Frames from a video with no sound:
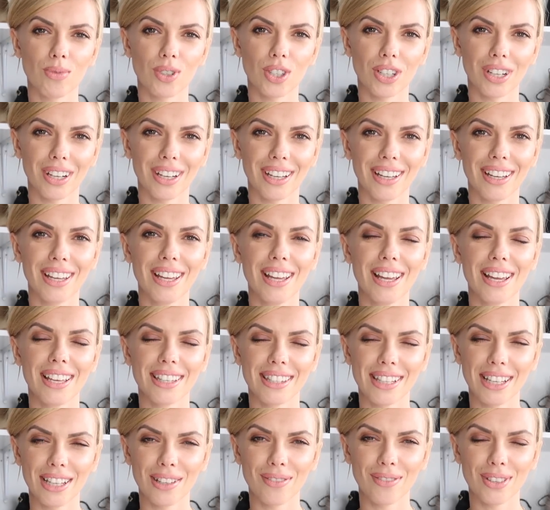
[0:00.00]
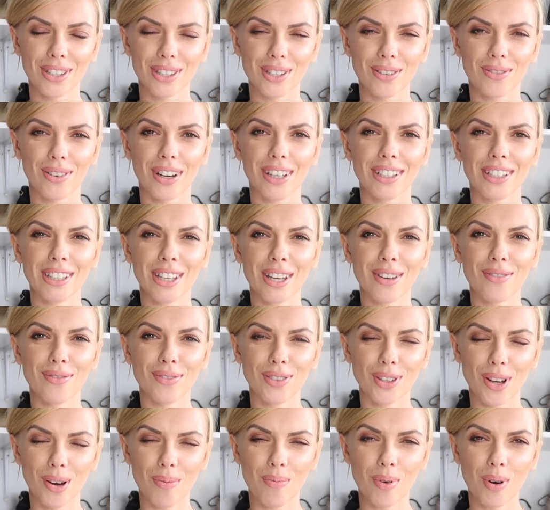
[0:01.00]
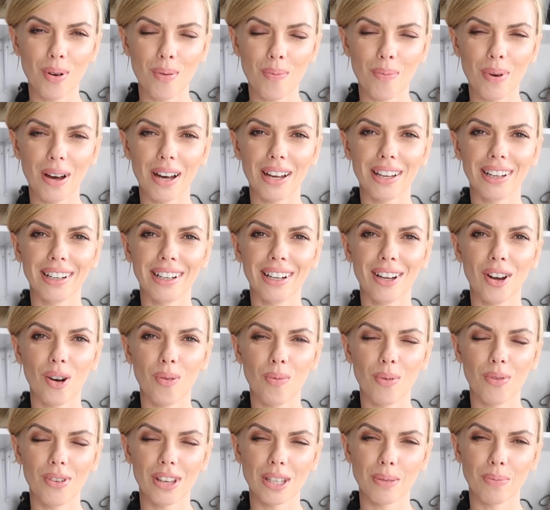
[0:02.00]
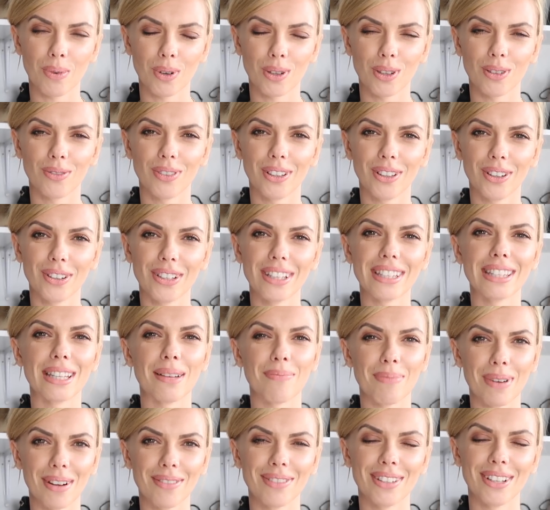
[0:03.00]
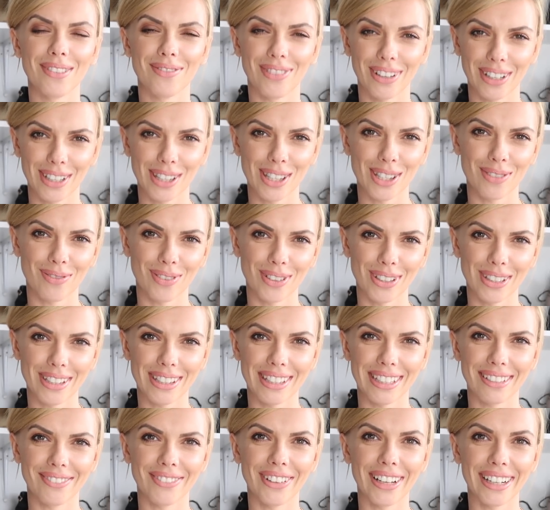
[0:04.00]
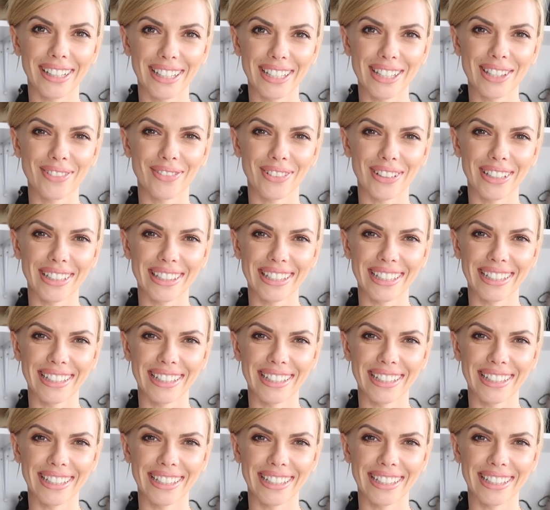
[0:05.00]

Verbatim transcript: że zainwestowanie w dobrą parę obuwia sportowego jest naprawdę warte swojej, warte swojej